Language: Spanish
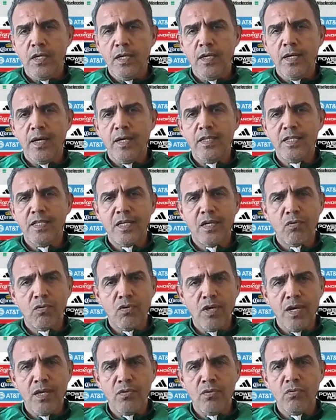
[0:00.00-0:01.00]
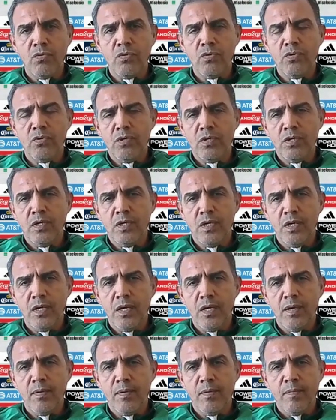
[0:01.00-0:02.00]
Eh, han desarrollado
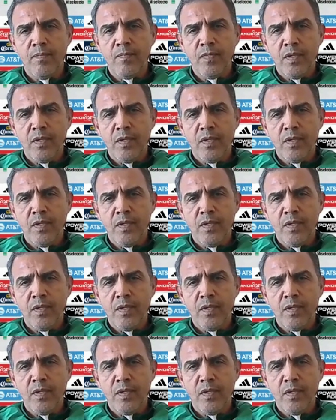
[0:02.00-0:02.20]
eh,